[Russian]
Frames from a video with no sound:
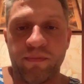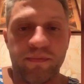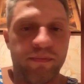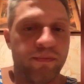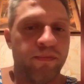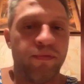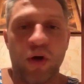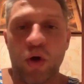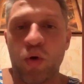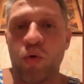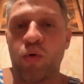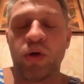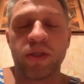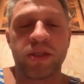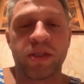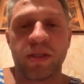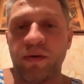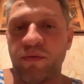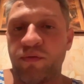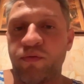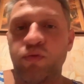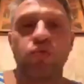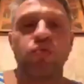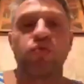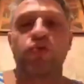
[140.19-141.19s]
в рот и
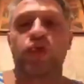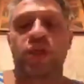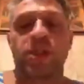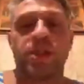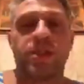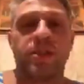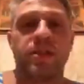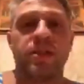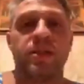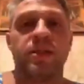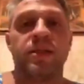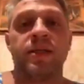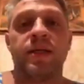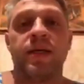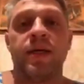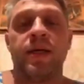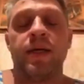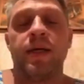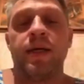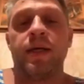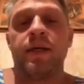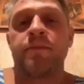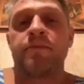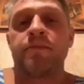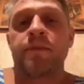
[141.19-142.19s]
в уши и
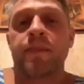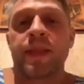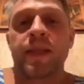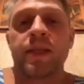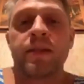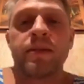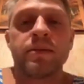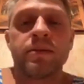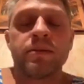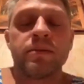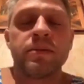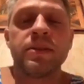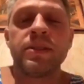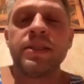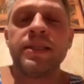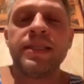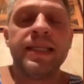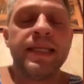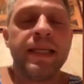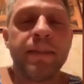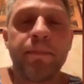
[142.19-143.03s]
не